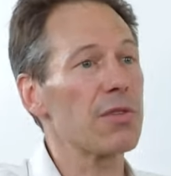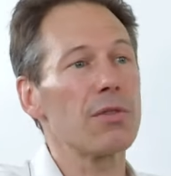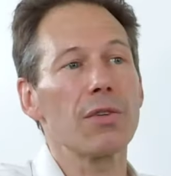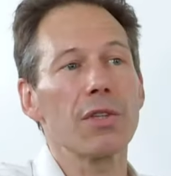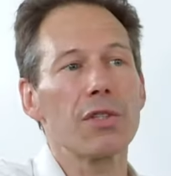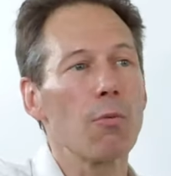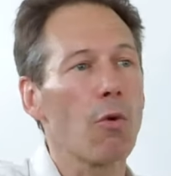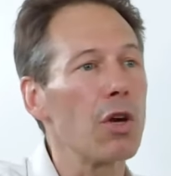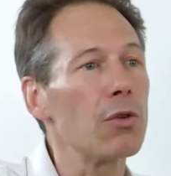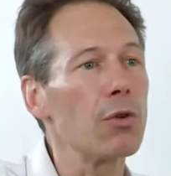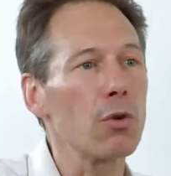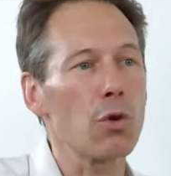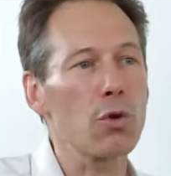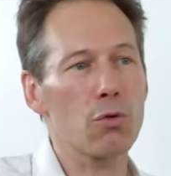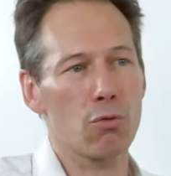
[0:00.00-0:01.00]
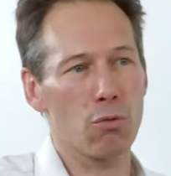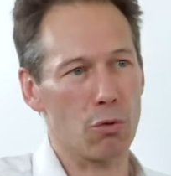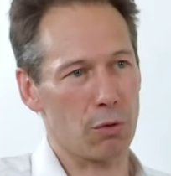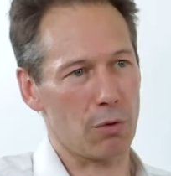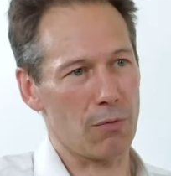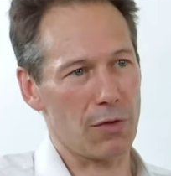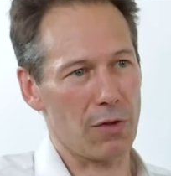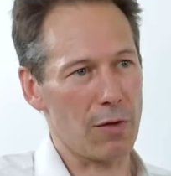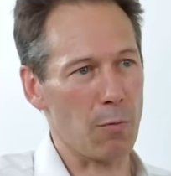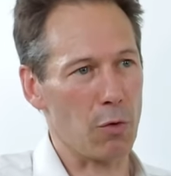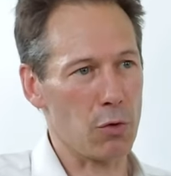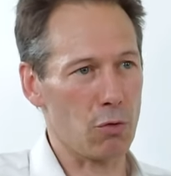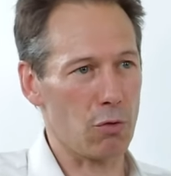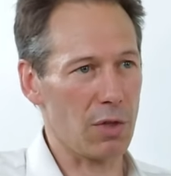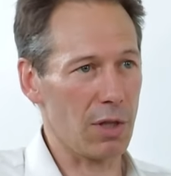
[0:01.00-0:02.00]
C'est effectivement les tendances lourdes que vous avez
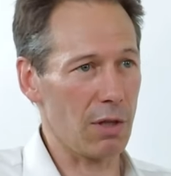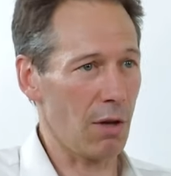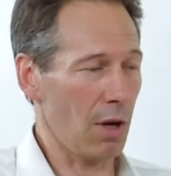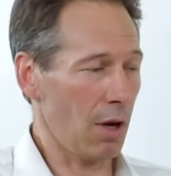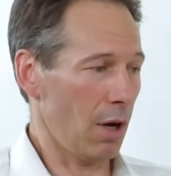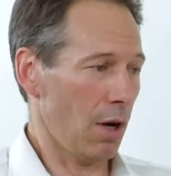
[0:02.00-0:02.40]
mentionnées,